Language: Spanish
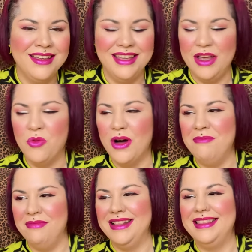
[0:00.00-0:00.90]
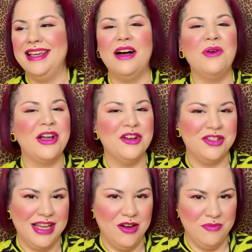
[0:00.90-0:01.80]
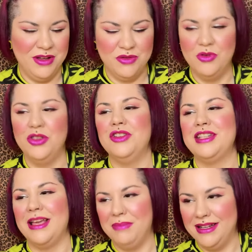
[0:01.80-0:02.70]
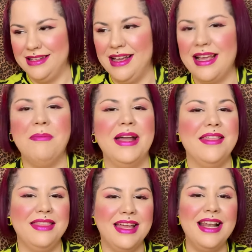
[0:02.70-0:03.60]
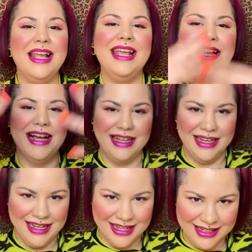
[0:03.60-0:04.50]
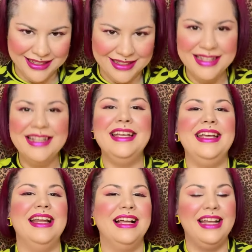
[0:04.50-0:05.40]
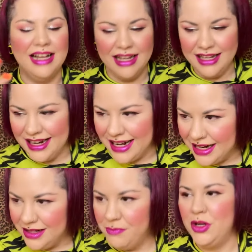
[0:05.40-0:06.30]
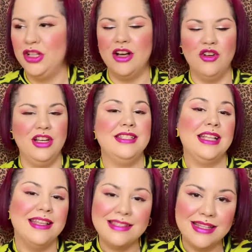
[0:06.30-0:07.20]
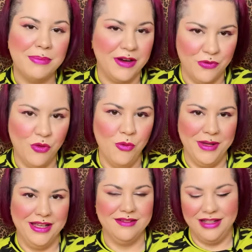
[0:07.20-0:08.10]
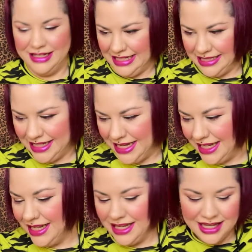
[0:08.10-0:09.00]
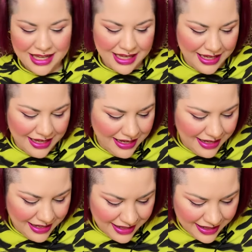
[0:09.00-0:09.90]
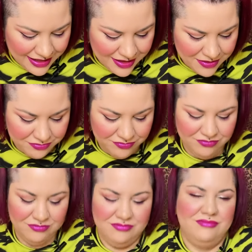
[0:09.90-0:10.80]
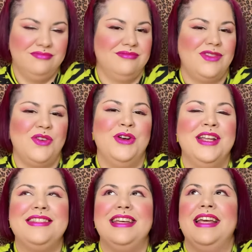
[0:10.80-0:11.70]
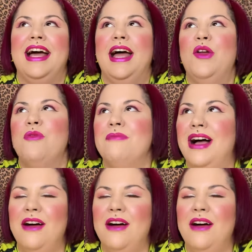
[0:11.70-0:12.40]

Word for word: igualmente, aunque no sea lo mismo. Entonces, ¿qué pasa? Que aparece el Ilan Ilan. Ilan Ilan, gran protagonista de este perfume, es así. Eh, con ese aroma